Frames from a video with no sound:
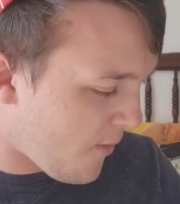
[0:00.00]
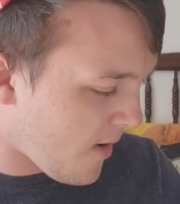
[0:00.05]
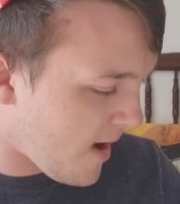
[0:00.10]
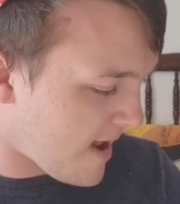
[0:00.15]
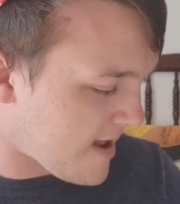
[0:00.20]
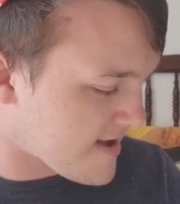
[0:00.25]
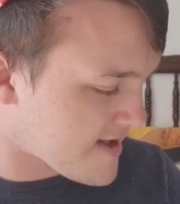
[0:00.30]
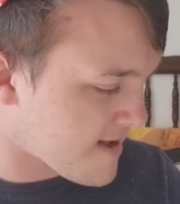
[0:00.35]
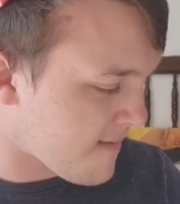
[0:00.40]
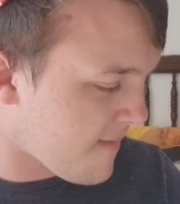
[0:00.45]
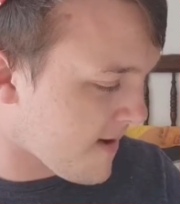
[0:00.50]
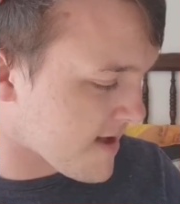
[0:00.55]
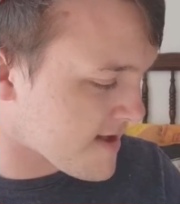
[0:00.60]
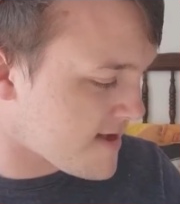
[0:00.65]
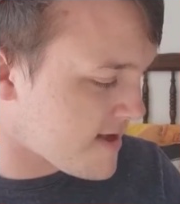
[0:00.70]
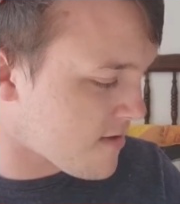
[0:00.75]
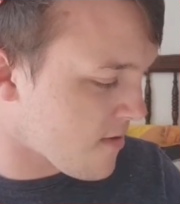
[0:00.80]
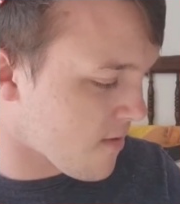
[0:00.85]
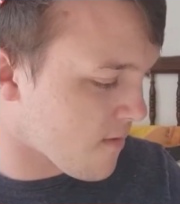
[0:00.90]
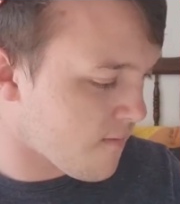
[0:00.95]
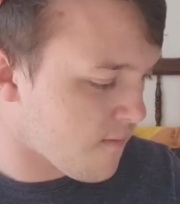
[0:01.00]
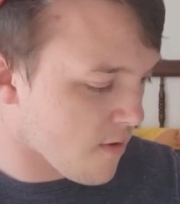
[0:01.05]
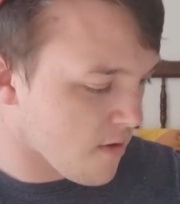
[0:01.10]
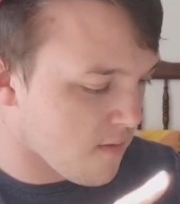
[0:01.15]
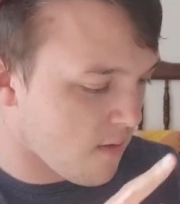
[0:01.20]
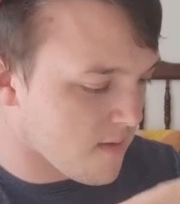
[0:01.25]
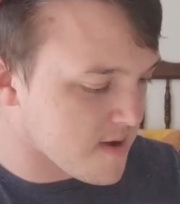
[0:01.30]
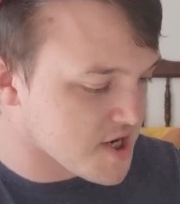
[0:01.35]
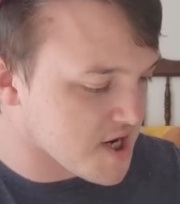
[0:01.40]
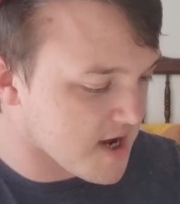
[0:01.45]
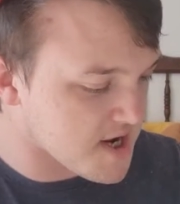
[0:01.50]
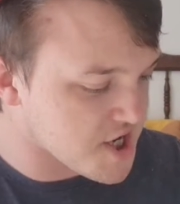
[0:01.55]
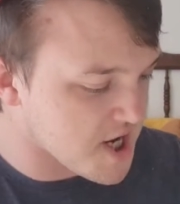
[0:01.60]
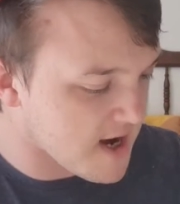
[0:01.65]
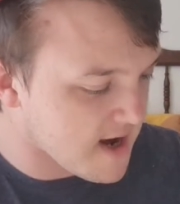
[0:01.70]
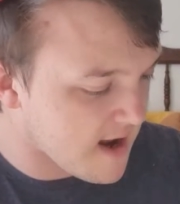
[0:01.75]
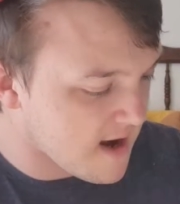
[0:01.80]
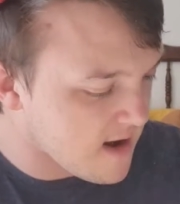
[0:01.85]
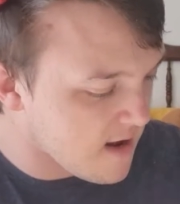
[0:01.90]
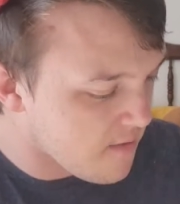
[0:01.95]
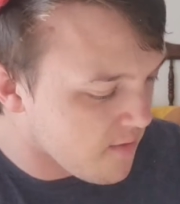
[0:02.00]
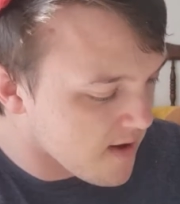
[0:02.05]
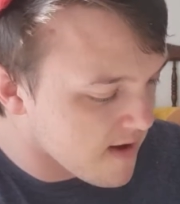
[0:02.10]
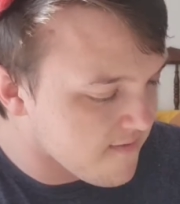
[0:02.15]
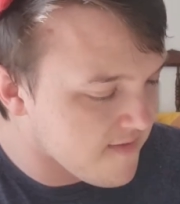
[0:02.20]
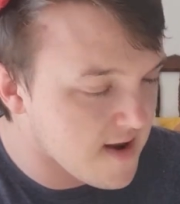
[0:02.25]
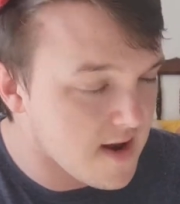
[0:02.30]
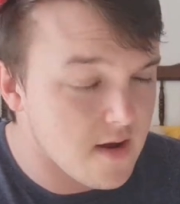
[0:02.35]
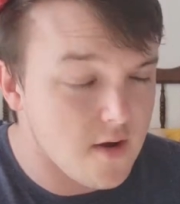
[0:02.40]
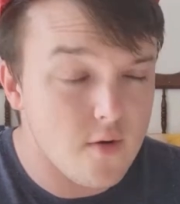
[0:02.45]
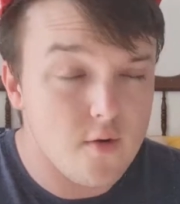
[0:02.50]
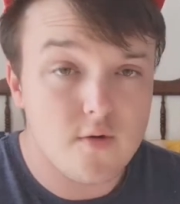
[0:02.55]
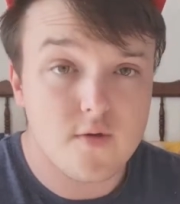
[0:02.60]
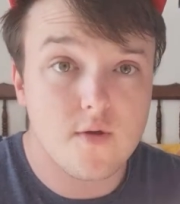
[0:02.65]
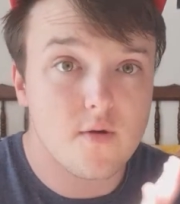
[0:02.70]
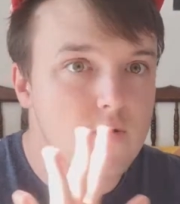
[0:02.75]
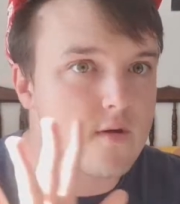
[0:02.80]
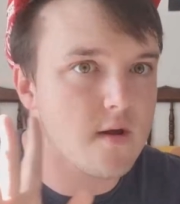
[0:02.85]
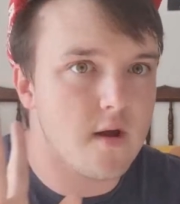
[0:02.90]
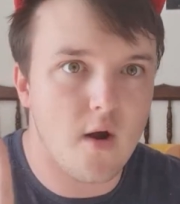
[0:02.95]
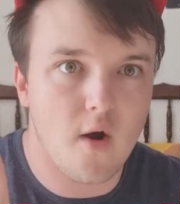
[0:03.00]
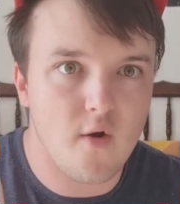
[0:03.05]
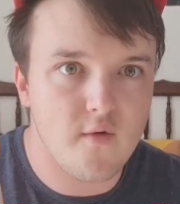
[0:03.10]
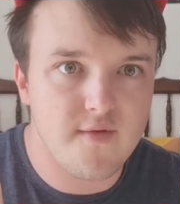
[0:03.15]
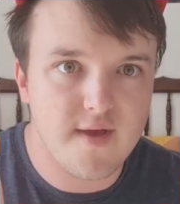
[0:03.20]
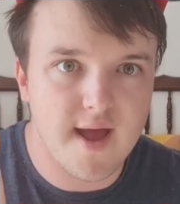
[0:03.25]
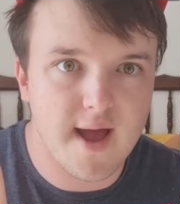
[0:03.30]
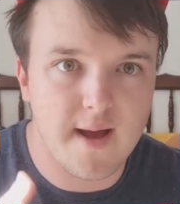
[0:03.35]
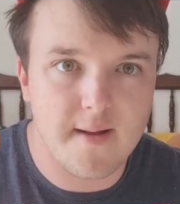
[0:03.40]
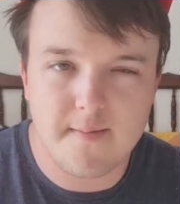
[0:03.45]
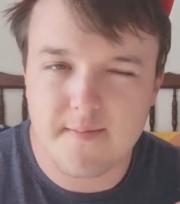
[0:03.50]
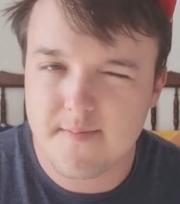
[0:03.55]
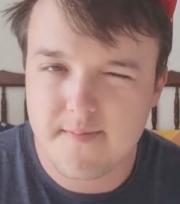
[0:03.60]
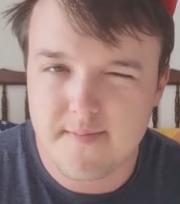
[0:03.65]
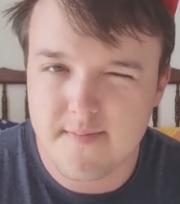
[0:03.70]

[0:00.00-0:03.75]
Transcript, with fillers: allez c'est parti, donc pour le moment je réagis à la lyric vidéo, donc on verra.